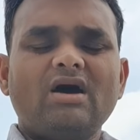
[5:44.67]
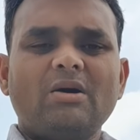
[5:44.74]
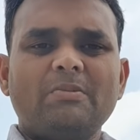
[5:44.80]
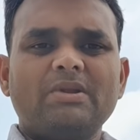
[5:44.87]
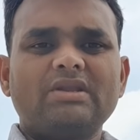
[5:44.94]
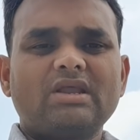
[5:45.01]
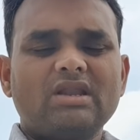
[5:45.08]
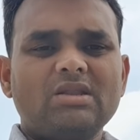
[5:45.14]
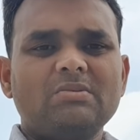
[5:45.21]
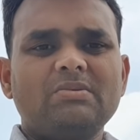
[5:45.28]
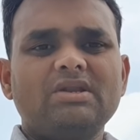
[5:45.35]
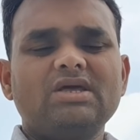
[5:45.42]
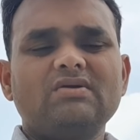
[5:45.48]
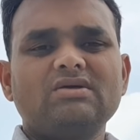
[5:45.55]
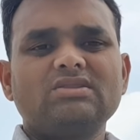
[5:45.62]
அப்படி
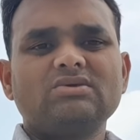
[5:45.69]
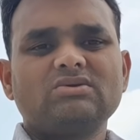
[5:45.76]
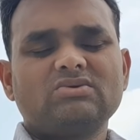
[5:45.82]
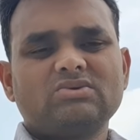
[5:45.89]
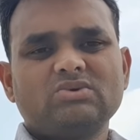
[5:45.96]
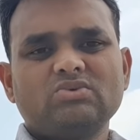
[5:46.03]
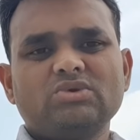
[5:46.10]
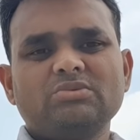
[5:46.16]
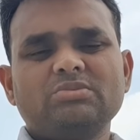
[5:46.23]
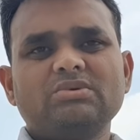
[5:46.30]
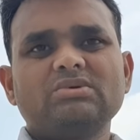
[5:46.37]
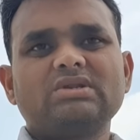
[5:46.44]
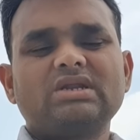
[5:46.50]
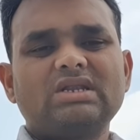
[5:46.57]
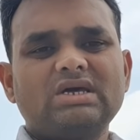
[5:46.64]
நல்லபடியாக வந்த ஒரு குரூப்பு
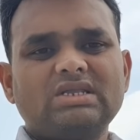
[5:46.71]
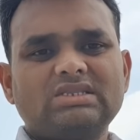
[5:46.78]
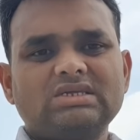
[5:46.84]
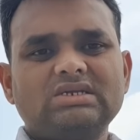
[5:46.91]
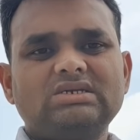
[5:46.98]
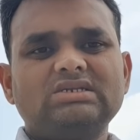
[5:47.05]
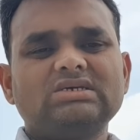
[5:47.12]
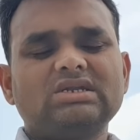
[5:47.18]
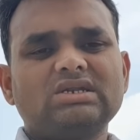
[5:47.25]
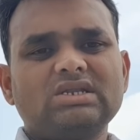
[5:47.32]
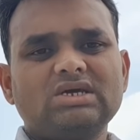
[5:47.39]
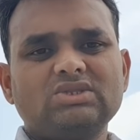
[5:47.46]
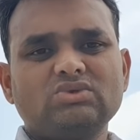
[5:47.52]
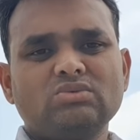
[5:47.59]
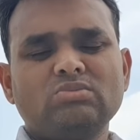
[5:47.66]
ரெண்டாயிரத்தி எட்டு
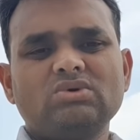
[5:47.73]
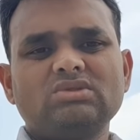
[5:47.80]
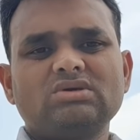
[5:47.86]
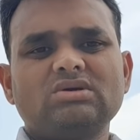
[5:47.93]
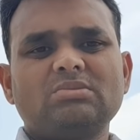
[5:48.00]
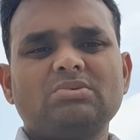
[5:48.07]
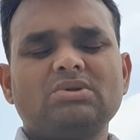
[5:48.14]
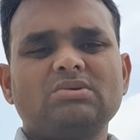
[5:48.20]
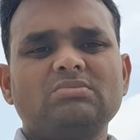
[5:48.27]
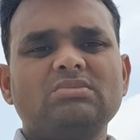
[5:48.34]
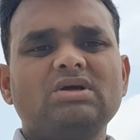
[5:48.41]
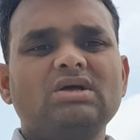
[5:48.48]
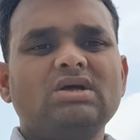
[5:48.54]
ரெண்டாயிரத்தி ஒம்போதுக்கு அப்புறம்